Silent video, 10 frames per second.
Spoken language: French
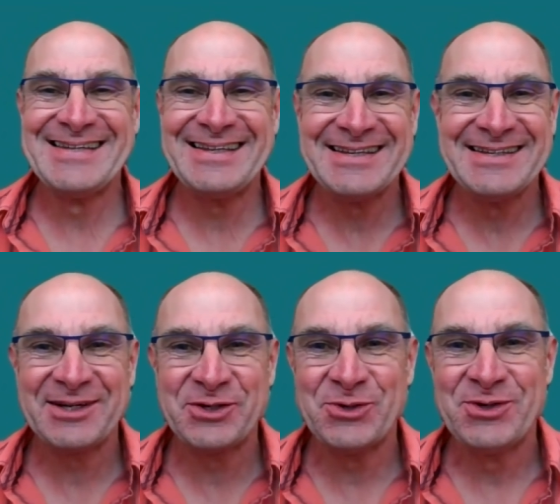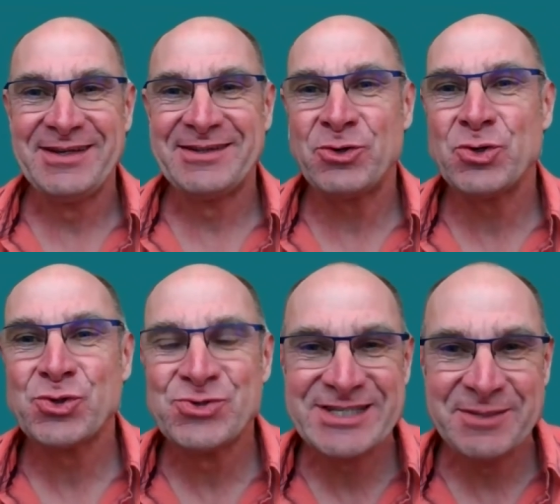C'est-à-dire que dans le
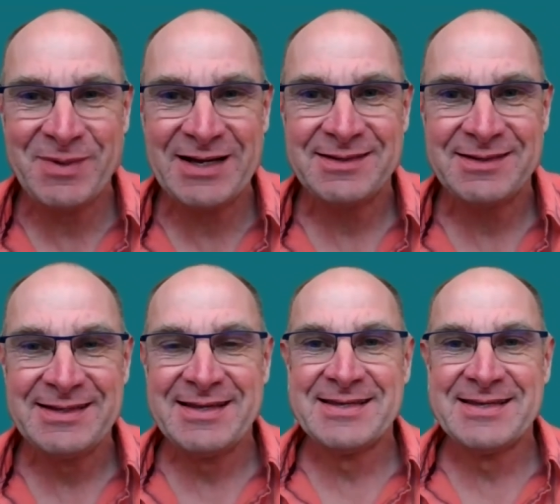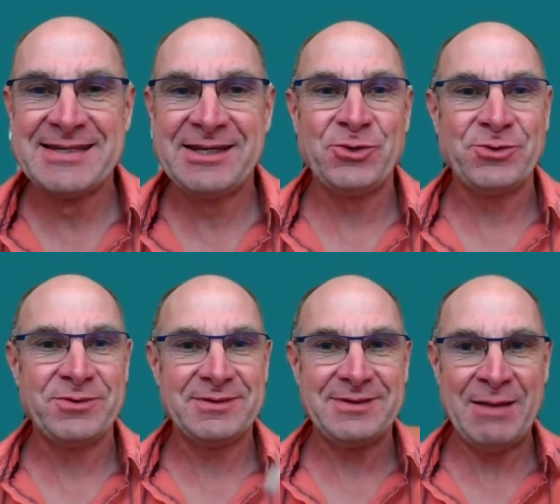je ne sais pas, c'est que
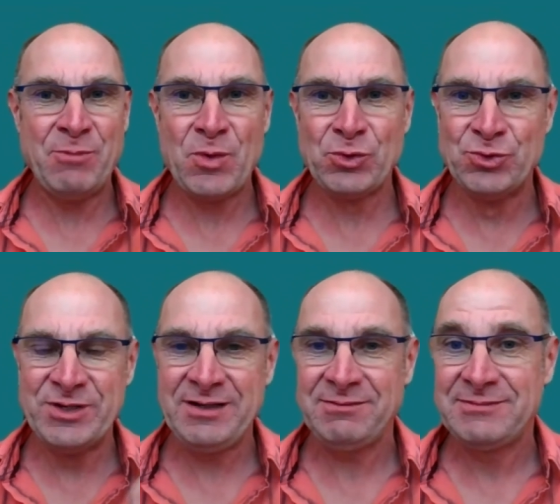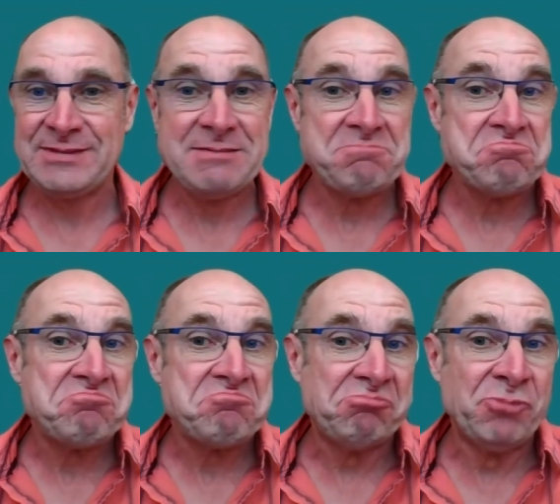à un moment donné,
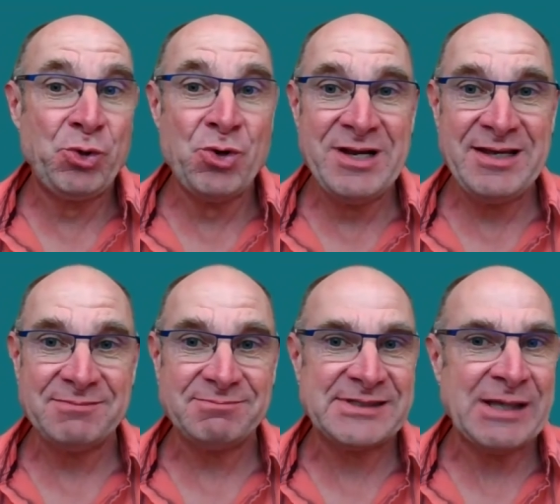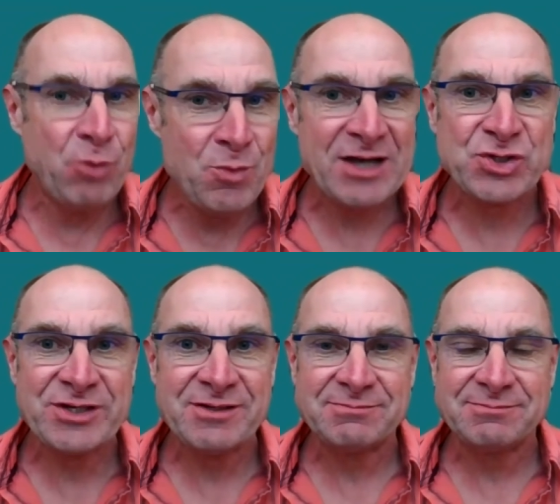le collet, ça peut
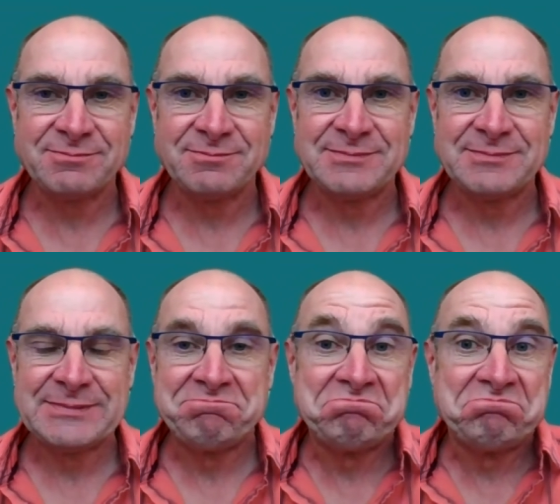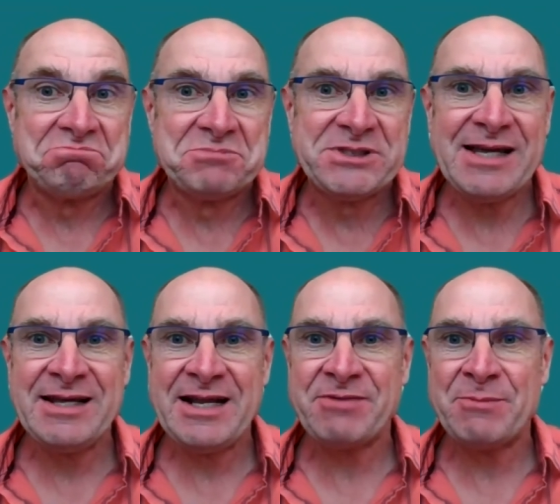marcher. Si un
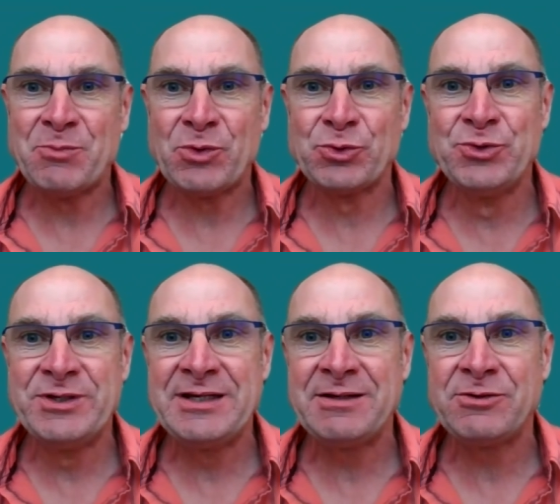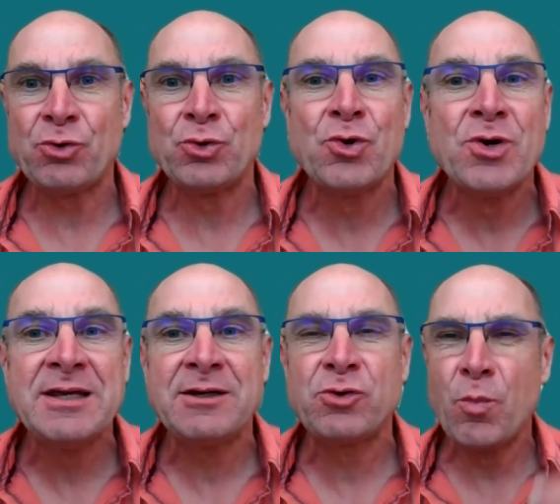élève, à un moment donné, dans le
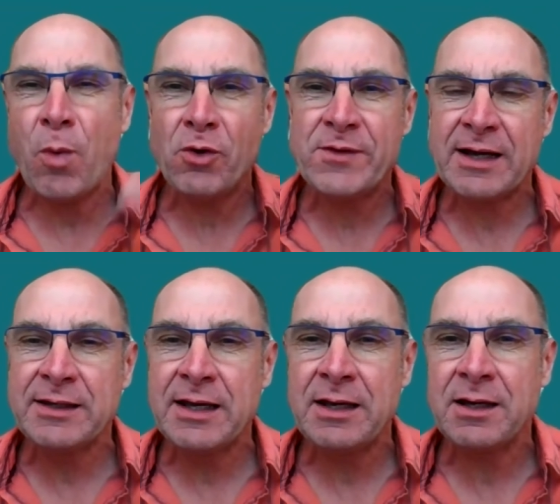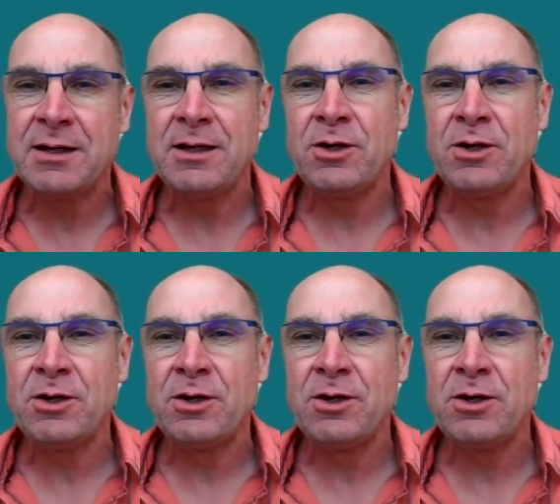collet, comprend derrière